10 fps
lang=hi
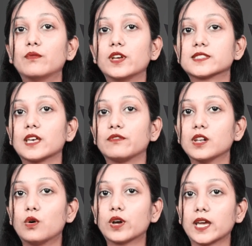जब वे
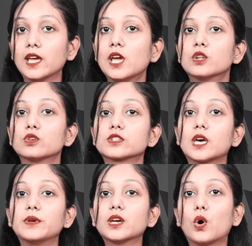सफल होंगे तो
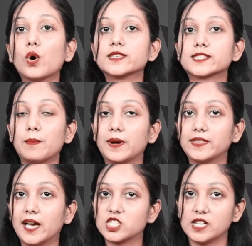सभी को इसका
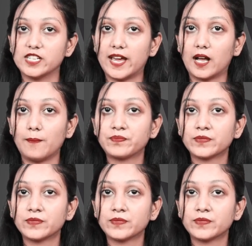पता चल जाएगा